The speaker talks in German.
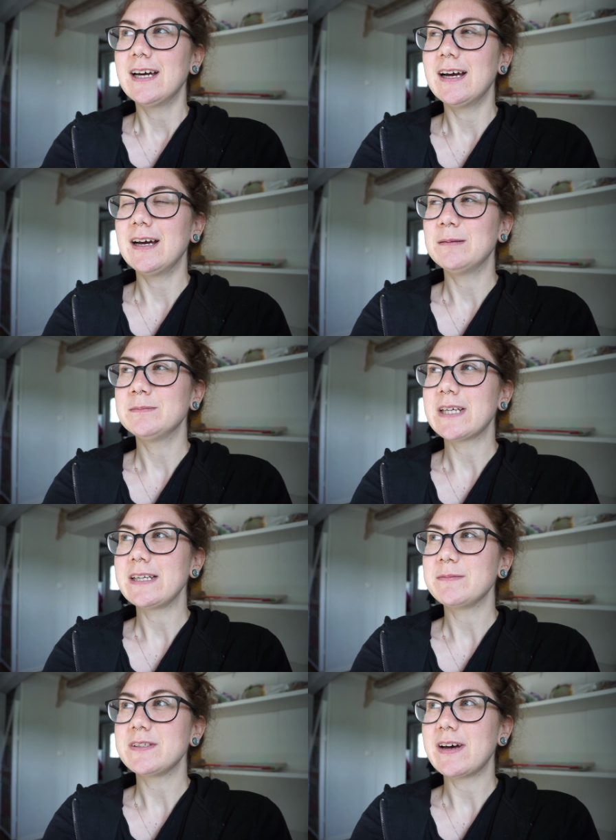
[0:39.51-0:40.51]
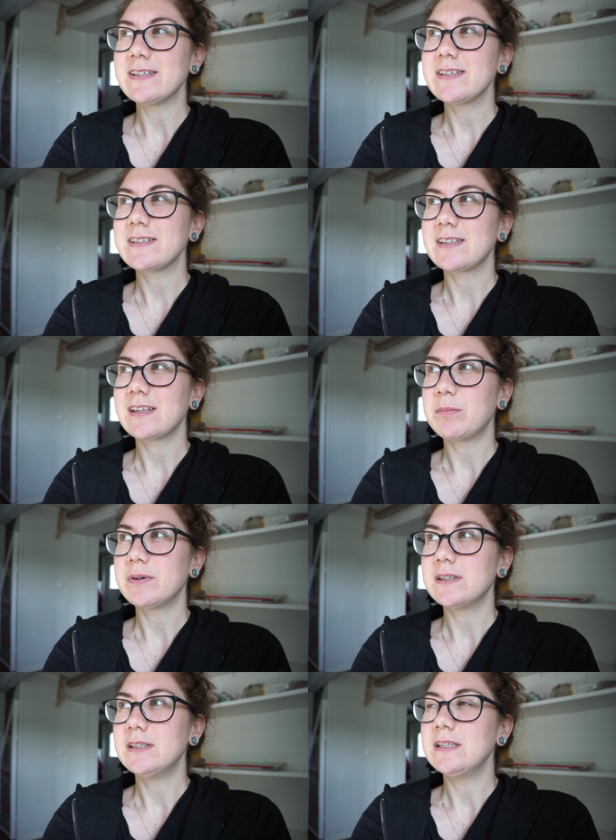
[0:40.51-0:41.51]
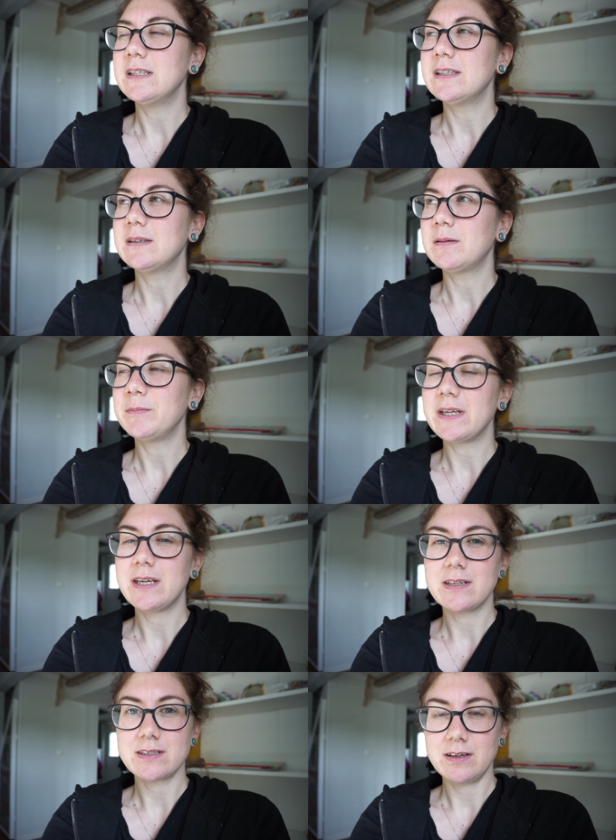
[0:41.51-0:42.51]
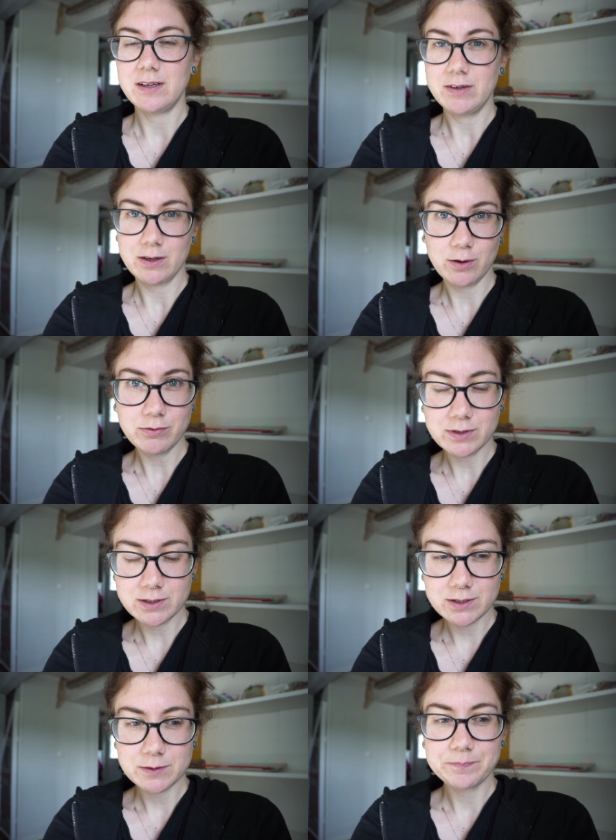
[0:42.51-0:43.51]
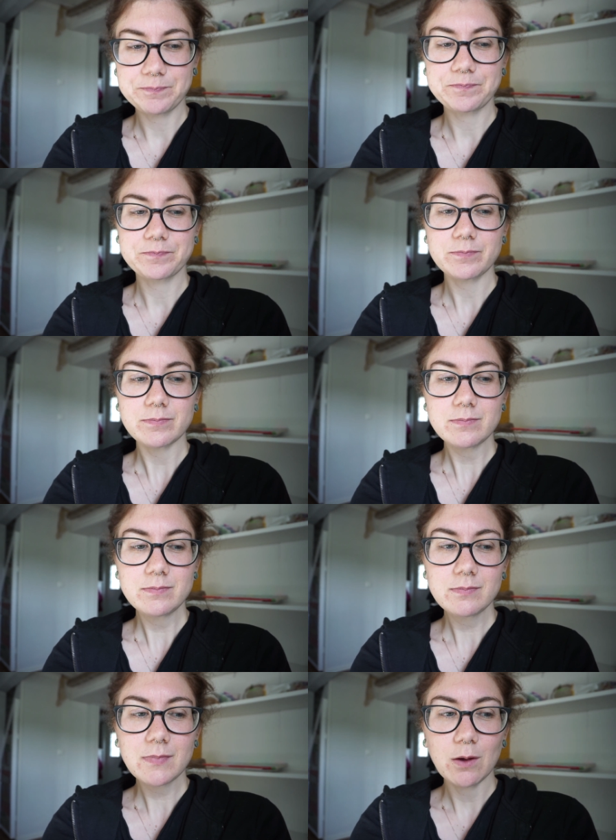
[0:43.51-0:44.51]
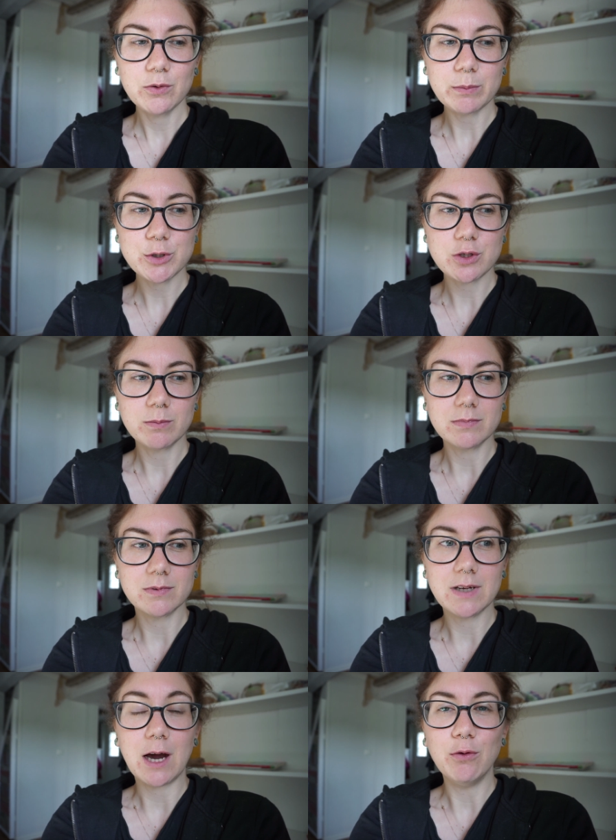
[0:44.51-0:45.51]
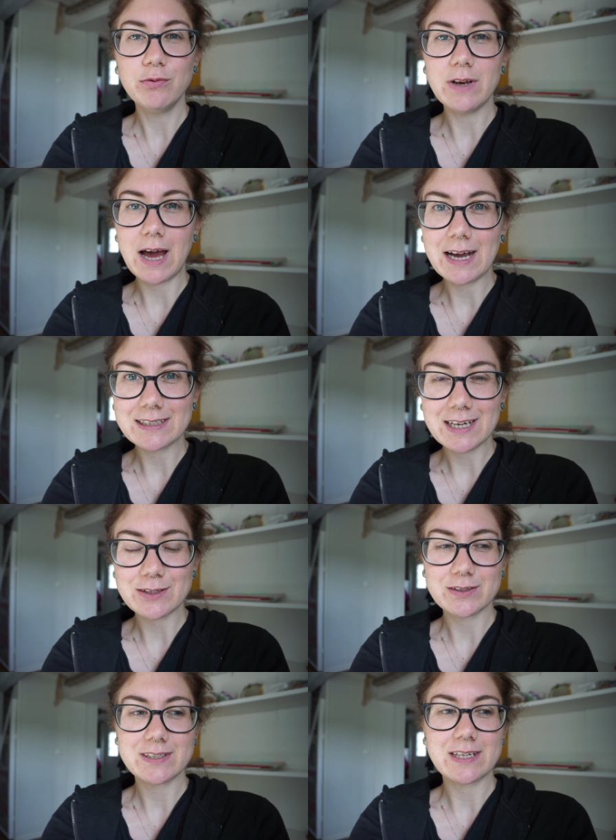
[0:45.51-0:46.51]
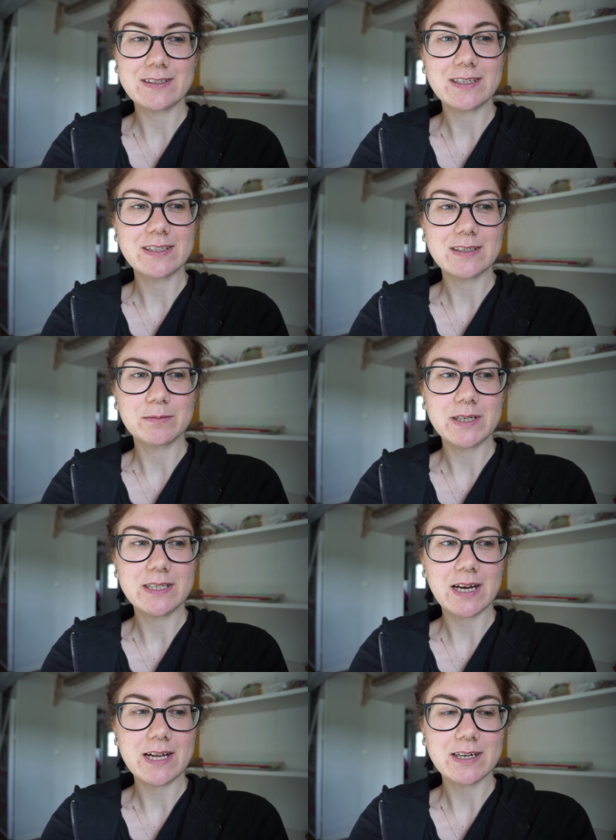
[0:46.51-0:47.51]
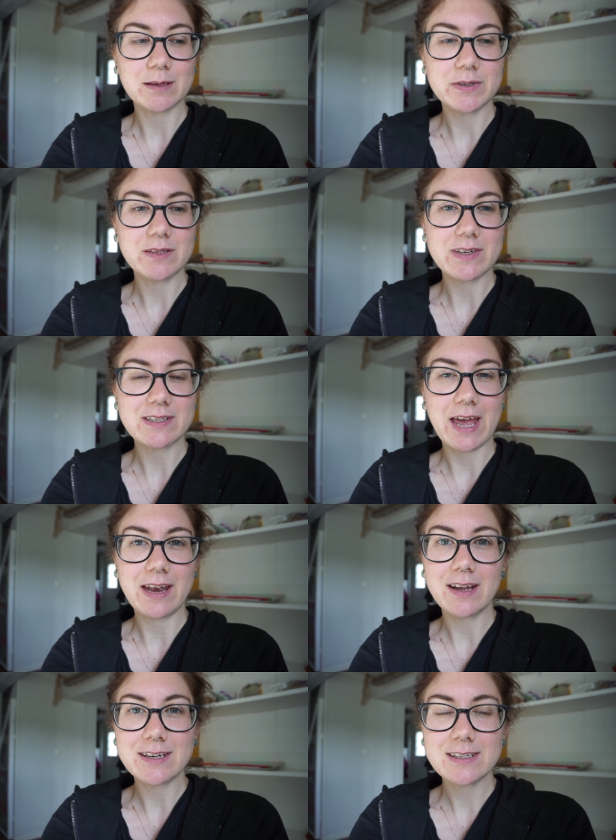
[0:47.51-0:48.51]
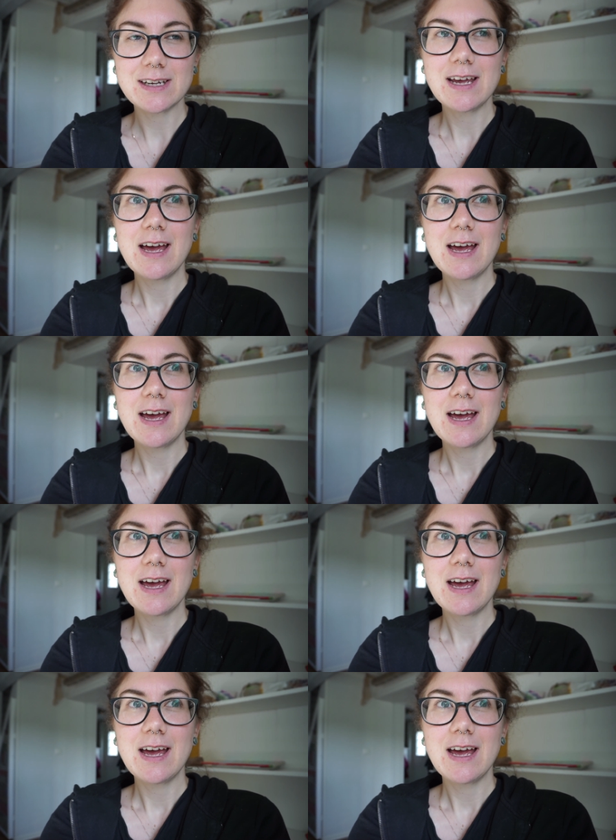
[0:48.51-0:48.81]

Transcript: Ähm, seit dem 20. April äh, haben die Kitas ja hier wieder geöffnet. Unter bestimmten Auflagen. Also das hat sich jetzt im Kita-Alltag ein bisschen was geändert.